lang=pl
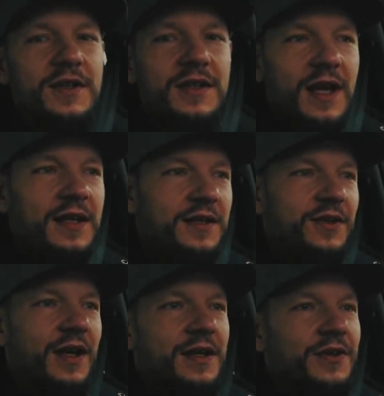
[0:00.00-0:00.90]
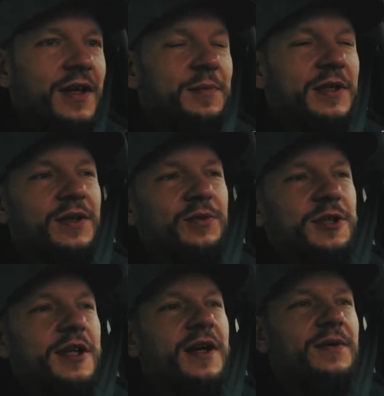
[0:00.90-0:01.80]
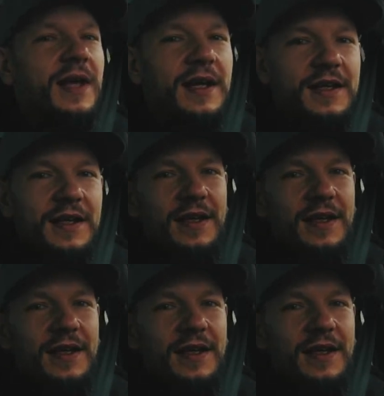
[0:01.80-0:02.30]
No i jadę do Canona, będę uciekał, tak?